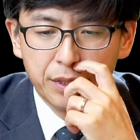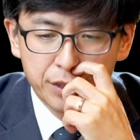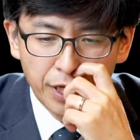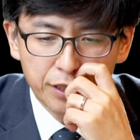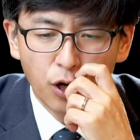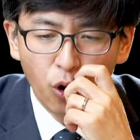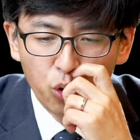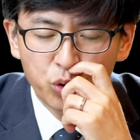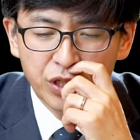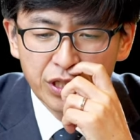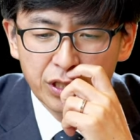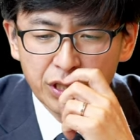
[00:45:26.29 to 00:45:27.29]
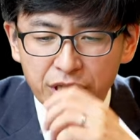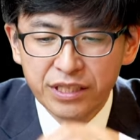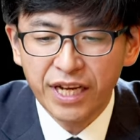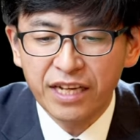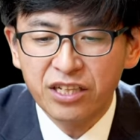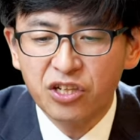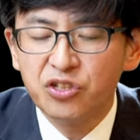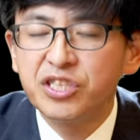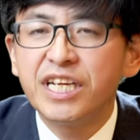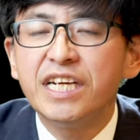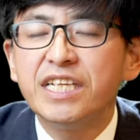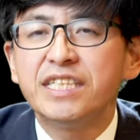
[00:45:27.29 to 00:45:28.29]
他的后裔才能够
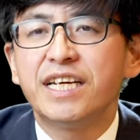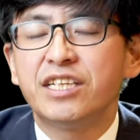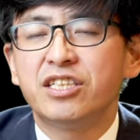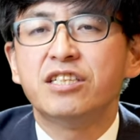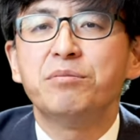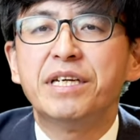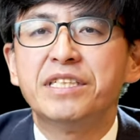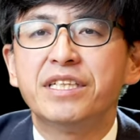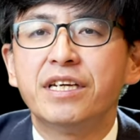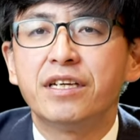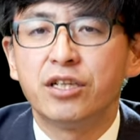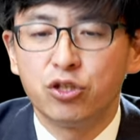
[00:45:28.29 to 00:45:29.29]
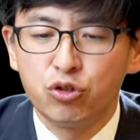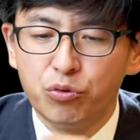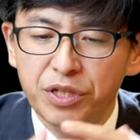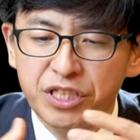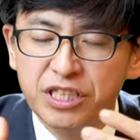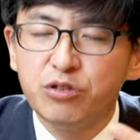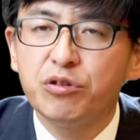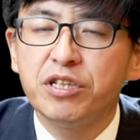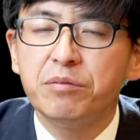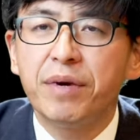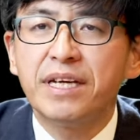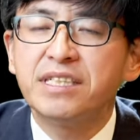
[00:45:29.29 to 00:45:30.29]
坚立在神的面前。作为新约
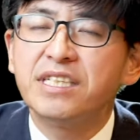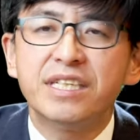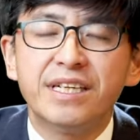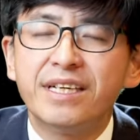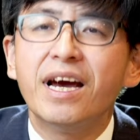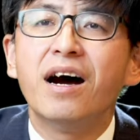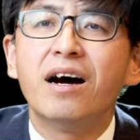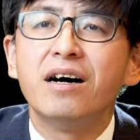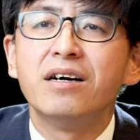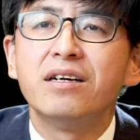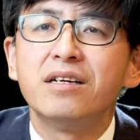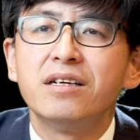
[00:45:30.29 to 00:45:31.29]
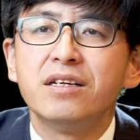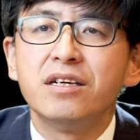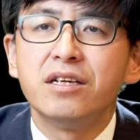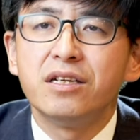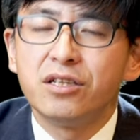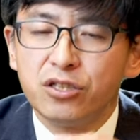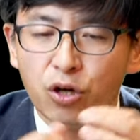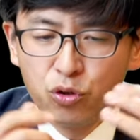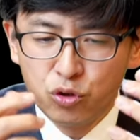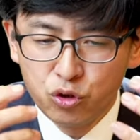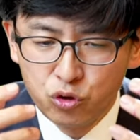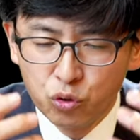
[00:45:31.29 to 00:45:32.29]
的百姓也一样。要
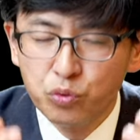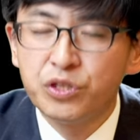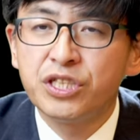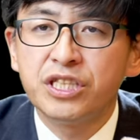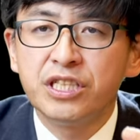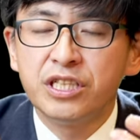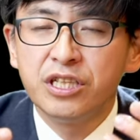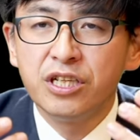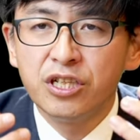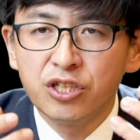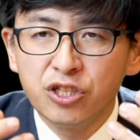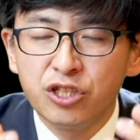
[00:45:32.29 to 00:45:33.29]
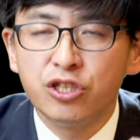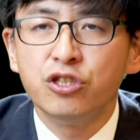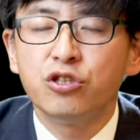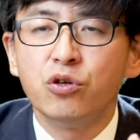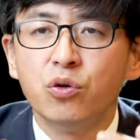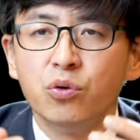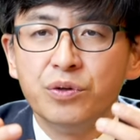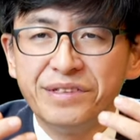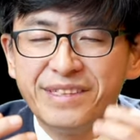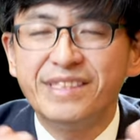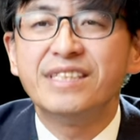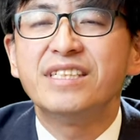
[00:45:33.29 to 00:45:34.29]
忠心、持守
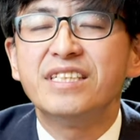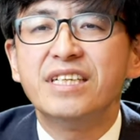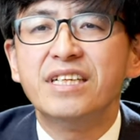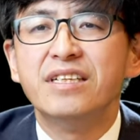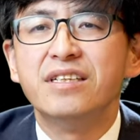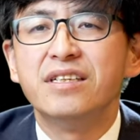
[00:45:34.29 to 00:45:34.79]
信心，